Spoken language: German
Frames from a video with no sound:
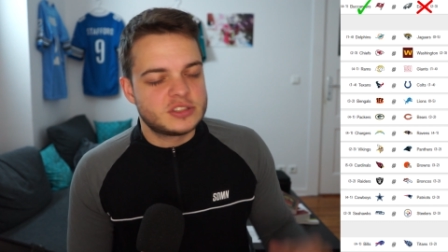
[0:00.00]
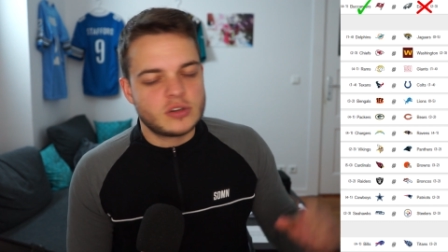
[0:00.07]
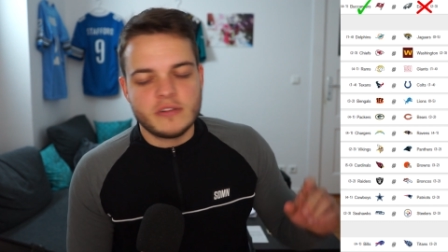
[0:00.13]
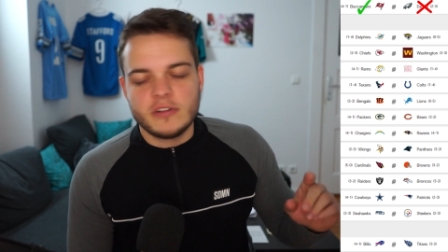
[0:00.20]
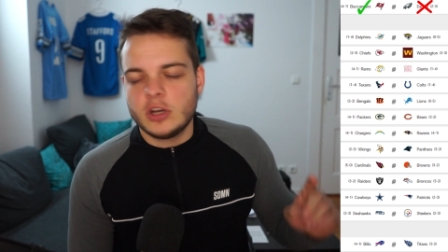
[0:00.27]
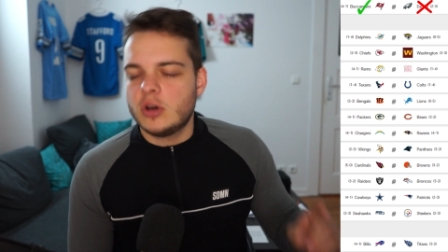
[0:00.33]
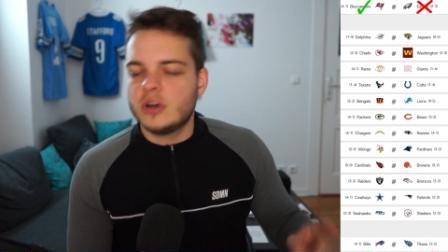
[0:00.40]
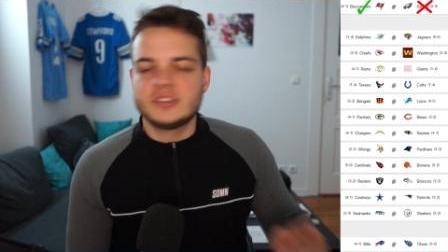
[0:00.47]

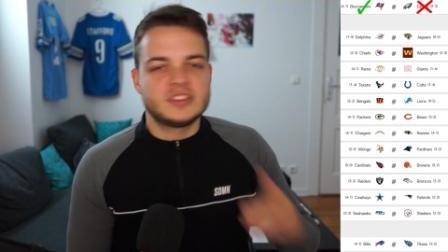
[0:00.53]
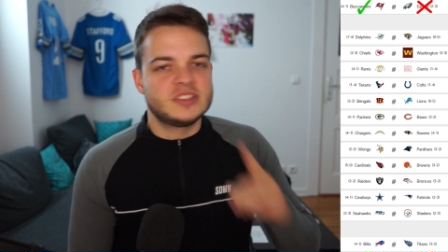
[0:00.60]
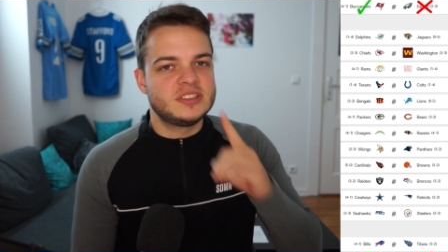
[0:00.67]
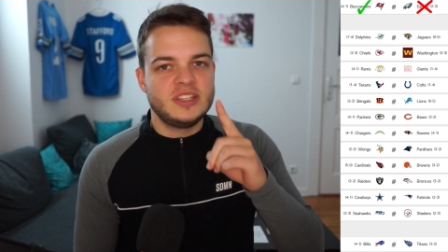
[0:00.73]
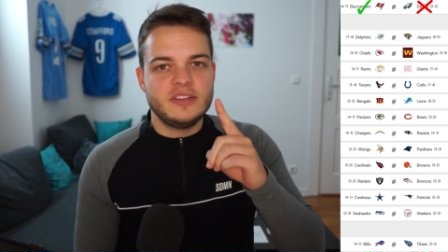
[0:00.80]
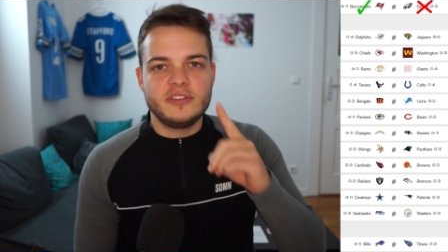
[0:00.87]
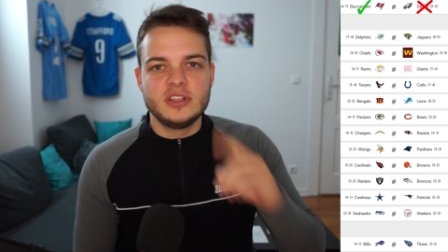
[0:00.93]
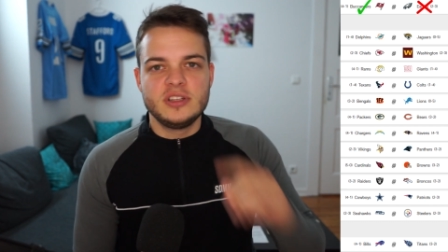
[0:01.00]
Trevor Lawrence ist
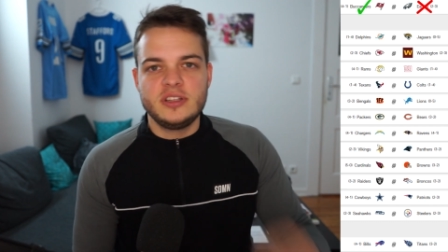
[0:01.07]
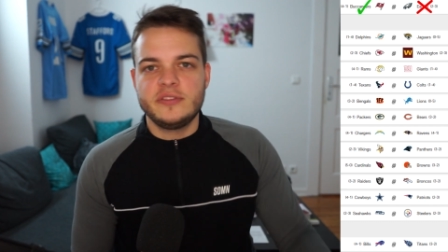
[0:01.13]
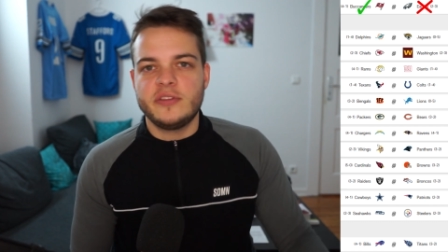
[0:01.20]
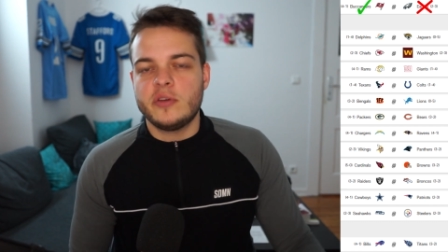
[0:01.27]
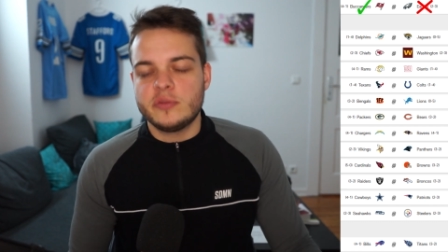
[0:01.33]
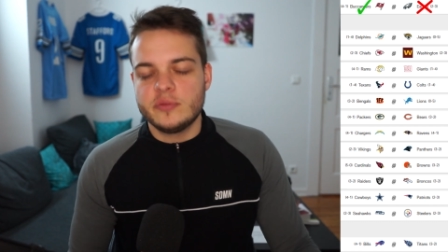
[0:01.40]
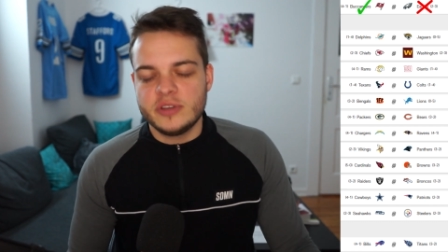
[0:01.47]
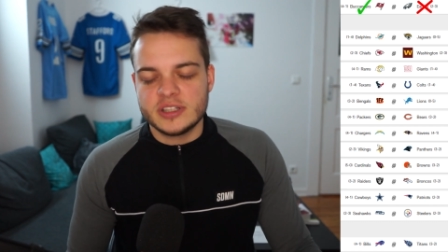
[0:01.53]
definitiv
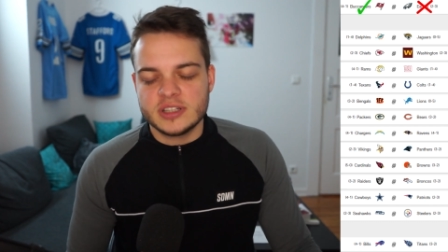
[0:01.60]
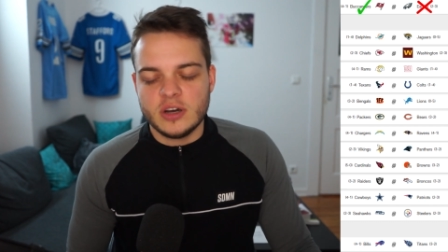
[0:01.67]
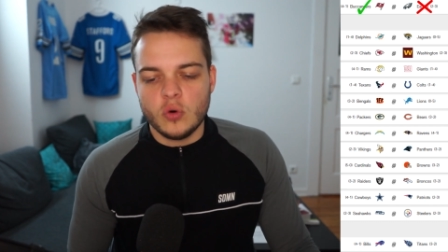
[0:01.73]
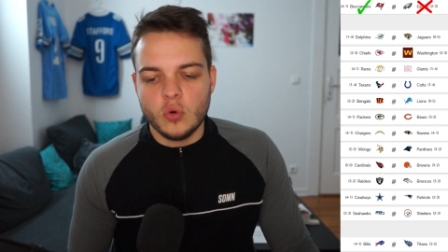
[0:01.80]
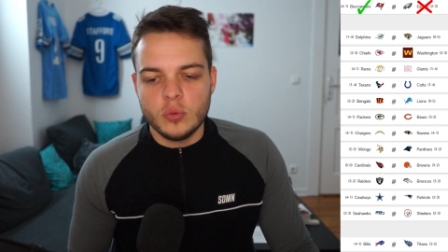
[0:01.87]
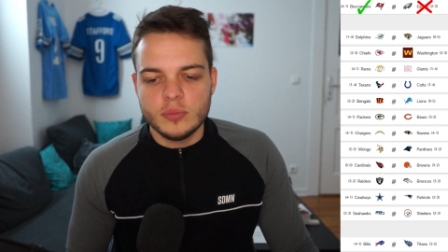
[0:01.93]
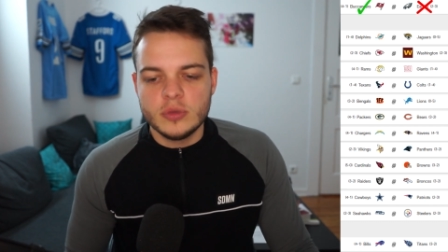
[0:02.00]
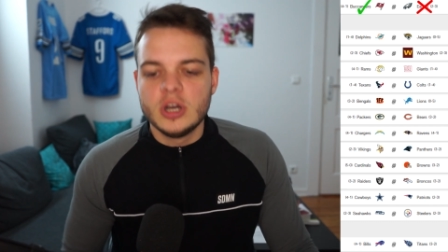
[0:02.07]
auf dem Weg nach
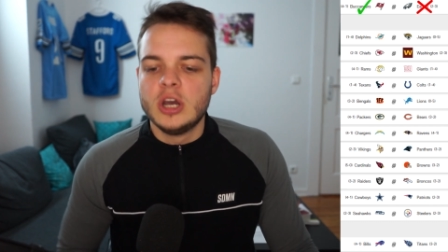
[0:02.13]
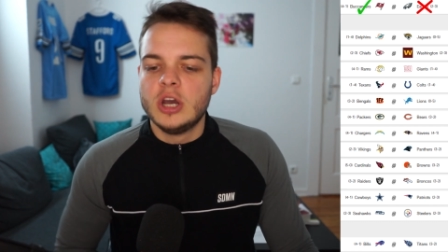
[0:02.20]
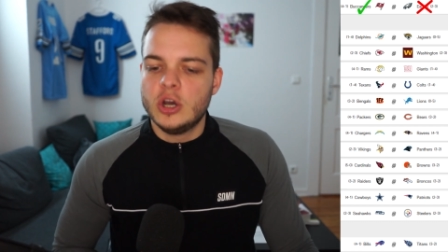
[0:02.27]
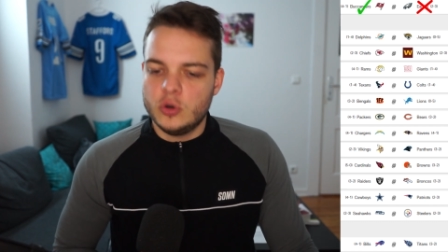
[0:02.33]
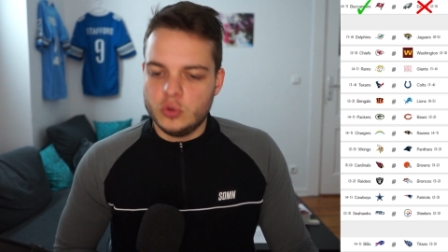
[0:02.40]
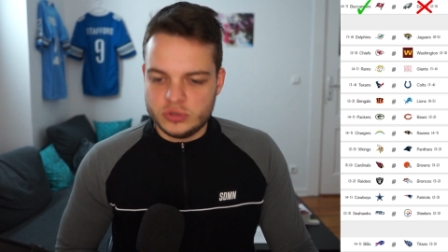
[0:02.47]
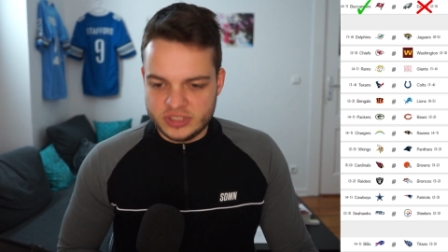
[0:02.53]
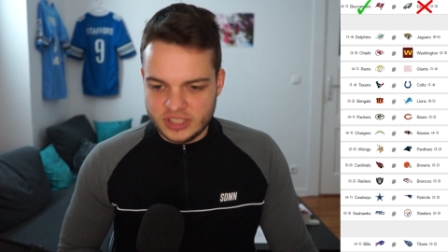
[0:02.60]
oben
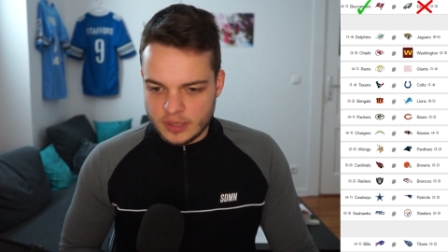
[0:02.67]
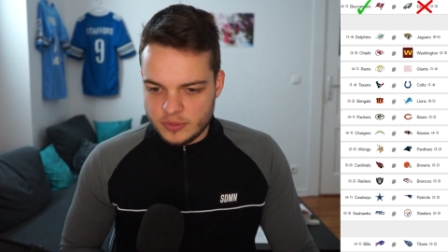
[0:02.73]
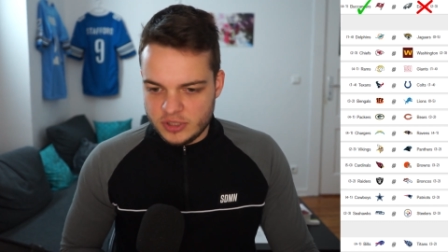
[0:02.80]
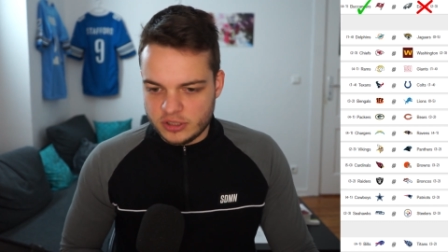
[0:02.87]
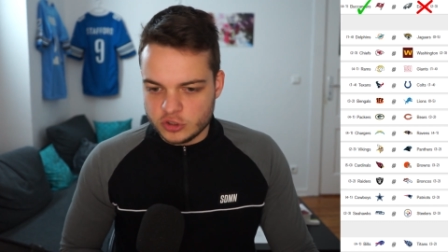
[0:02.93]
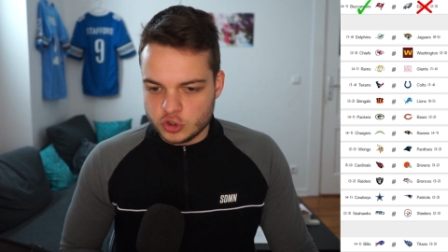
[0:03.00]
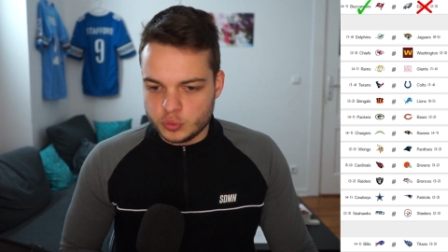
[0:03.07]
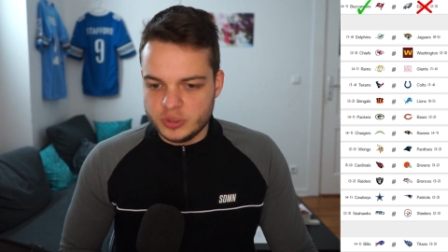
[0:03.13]
und die haben
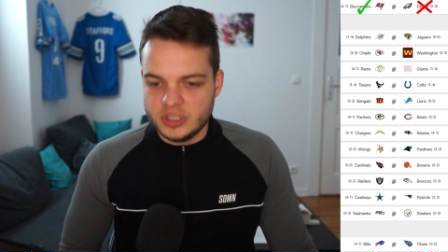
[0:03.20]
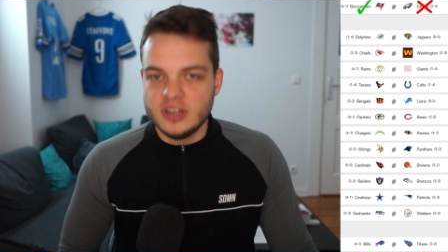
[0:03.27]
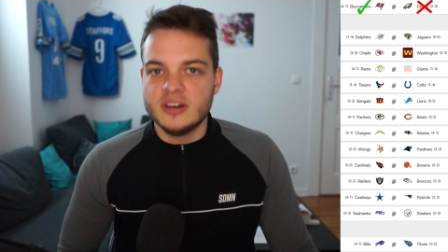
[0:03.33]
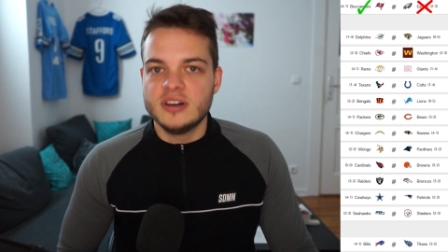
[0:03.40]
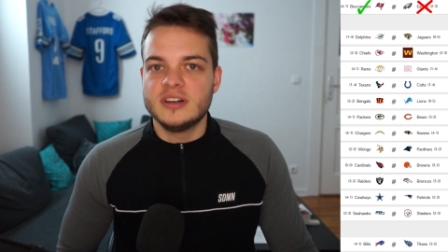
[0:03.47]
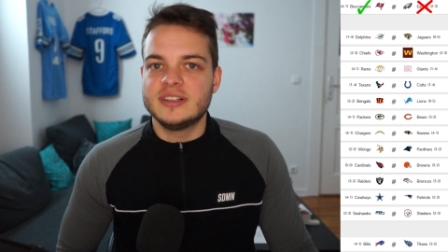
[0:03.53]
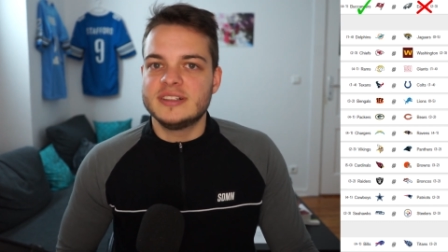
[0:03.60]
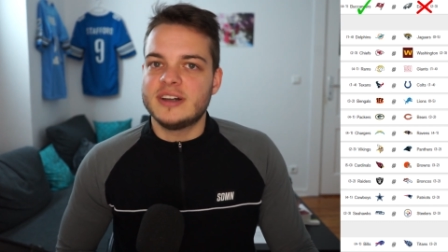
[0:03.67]
ihre
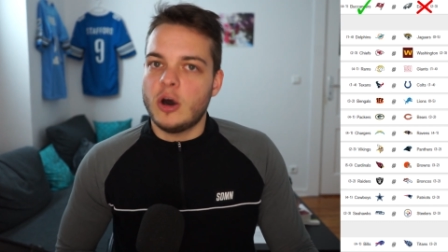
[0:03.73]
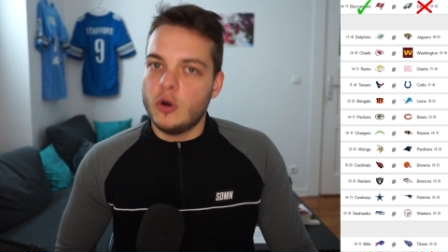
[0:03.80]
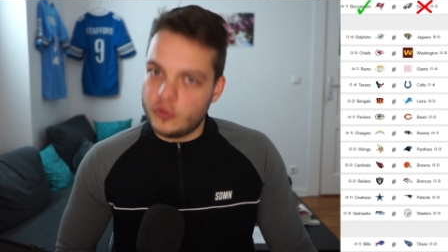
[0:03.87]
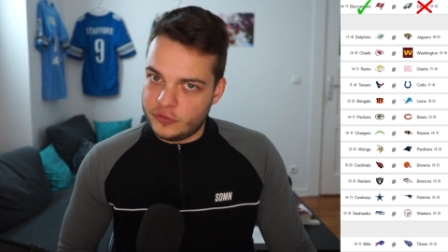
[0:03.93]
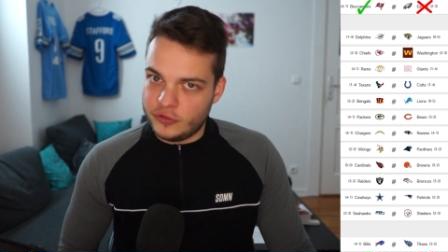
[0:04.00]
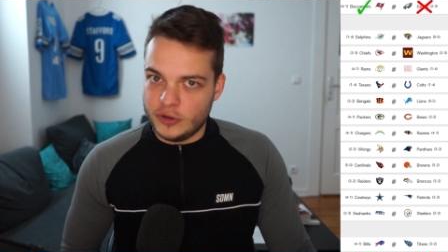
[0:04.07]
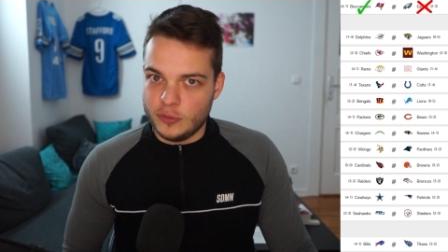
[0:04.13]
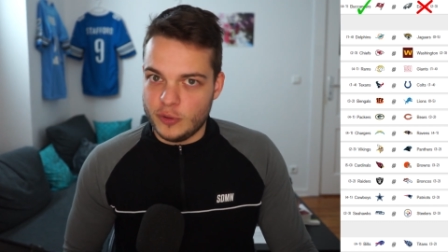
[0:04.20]
Spiele auch
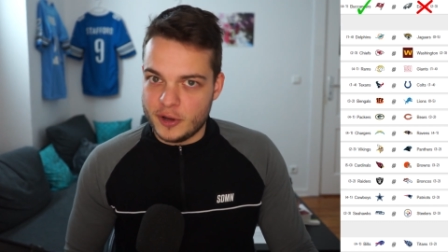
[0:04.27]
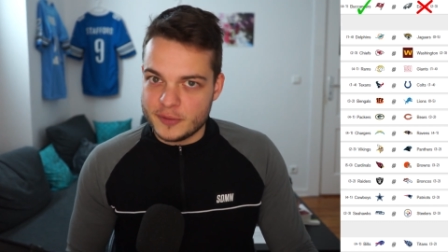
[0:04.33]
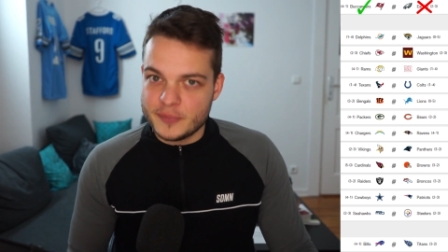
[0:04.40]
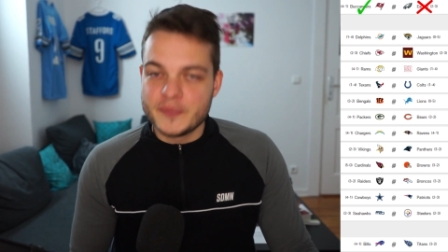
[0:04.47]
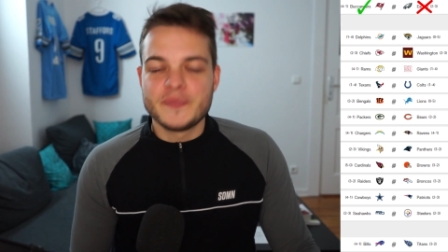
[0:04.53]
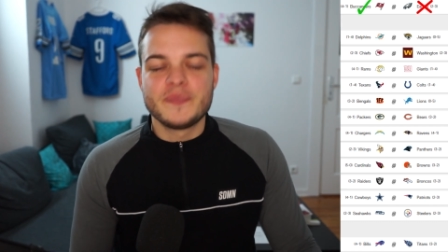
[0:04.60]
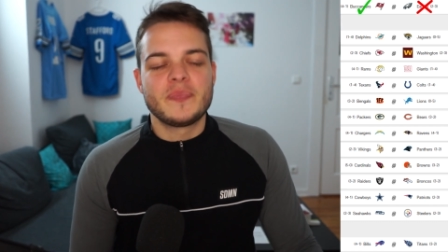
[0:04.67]
verloren.